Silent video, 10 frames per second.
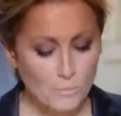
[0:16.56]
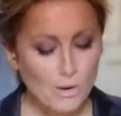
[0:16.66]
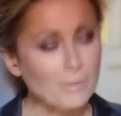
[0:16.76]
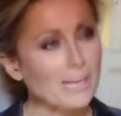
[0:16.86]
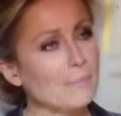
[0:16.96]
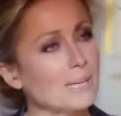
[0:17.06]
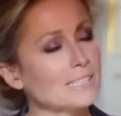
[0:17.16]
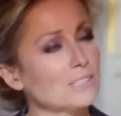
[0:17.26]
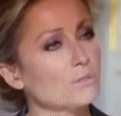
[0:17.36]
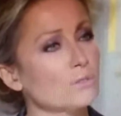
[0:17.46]
huit mois après
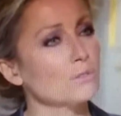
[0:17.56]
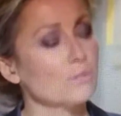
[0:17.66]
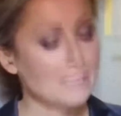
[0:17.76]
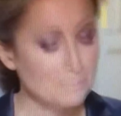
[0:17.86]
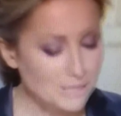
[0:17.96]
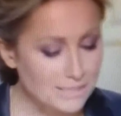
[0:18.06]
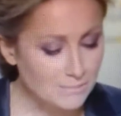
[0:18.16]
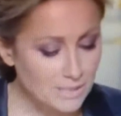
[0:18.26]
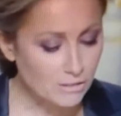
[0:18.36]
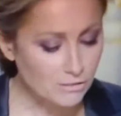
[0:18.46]
l'apparition de
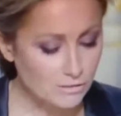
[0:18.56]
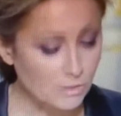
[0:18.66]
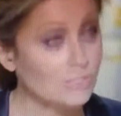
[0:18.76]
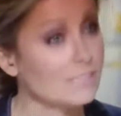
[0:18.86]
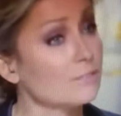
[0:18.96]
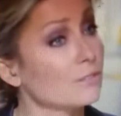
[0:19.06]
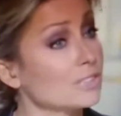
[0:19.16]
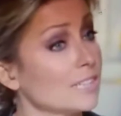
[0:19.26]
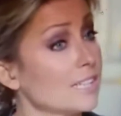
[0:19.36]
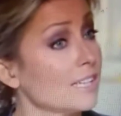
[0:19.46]
l'épidémie en France, les
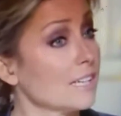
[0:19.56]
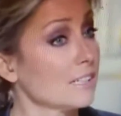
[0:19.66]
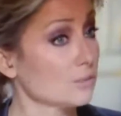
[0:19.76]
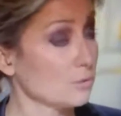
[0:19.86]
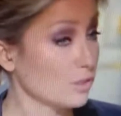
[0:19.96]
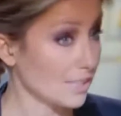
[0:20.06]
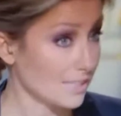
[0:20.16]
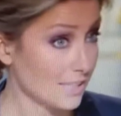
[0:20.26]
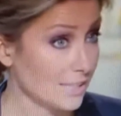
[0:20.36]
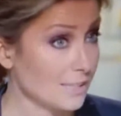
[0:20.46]
Français sont
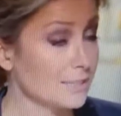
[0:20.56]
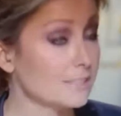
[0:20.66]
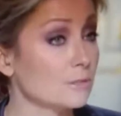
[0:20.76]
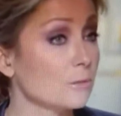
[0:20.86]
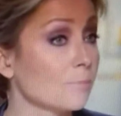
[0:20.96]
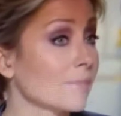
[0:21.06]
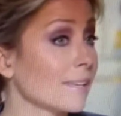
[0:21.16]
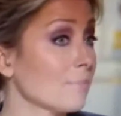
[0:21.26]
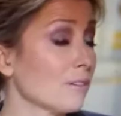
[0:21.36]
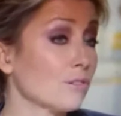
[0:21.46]
inquiets, ils sont
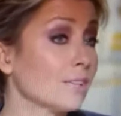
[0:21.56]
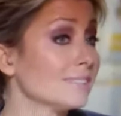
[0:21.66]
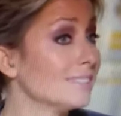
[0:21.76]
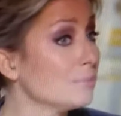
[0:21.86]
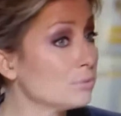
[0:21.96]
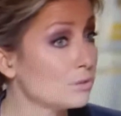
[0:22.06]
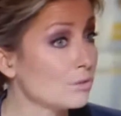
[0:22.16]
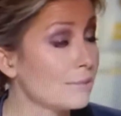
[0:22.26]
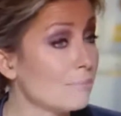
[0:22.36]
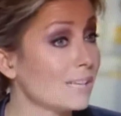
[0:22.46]
parfois
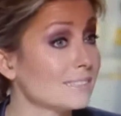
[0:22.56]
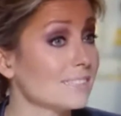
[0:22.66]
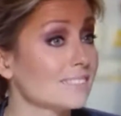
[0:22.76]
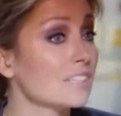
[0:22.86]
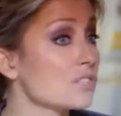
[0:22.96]
déboussolés par des